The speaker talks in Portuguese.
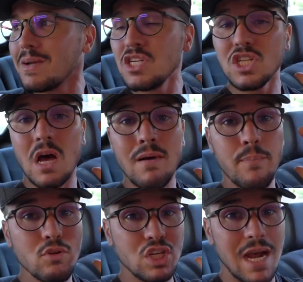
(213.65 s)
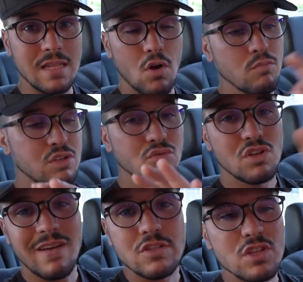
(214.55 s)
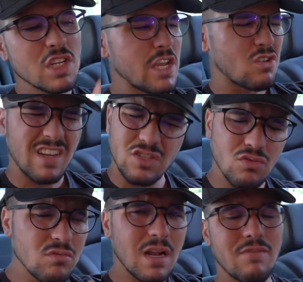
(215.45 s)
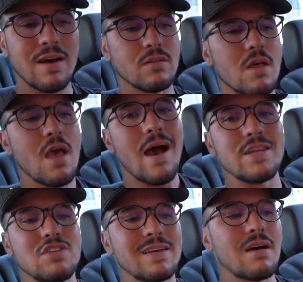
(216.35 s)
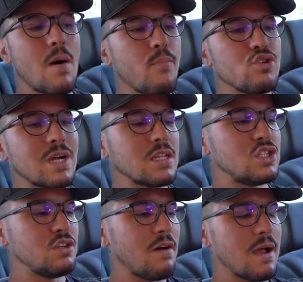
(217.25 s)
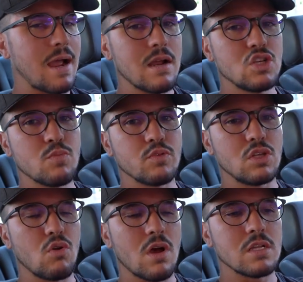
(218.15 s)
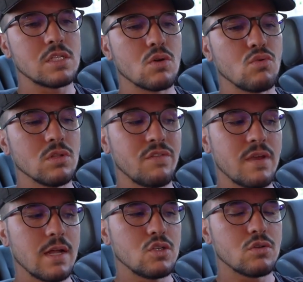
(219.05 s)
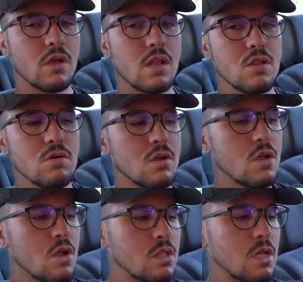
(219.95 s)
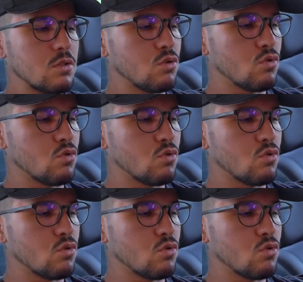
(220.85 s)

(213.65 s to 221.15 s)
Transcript: A gente dar uma puxada como se não tivesse Westgate, tivesse tudo travado. A gente vai dar uma puxada devagar, tipo assim, colocar uma segunda e ficar de zóio ali no tanto